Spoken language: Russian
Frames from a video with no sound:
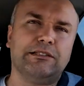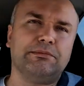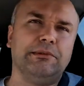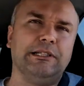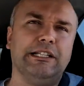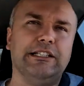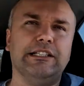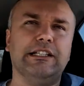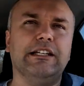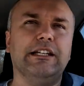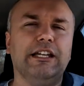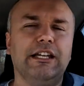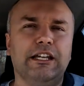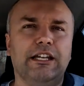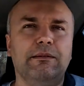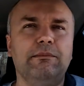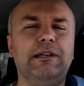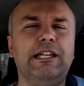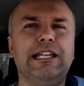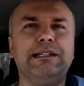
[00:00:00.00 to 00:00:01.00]
Смотрите,
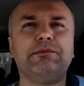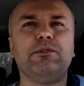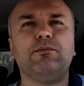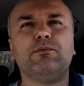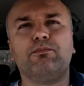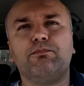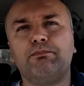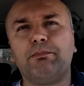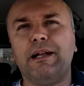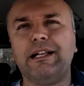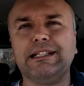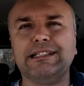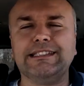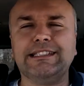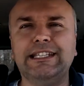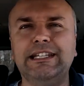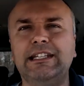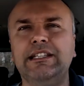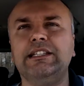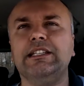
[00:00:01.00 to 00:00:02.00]
минимум
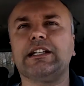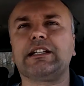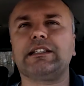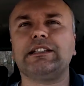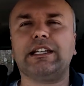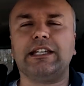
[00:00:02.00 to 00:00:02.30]
полтинник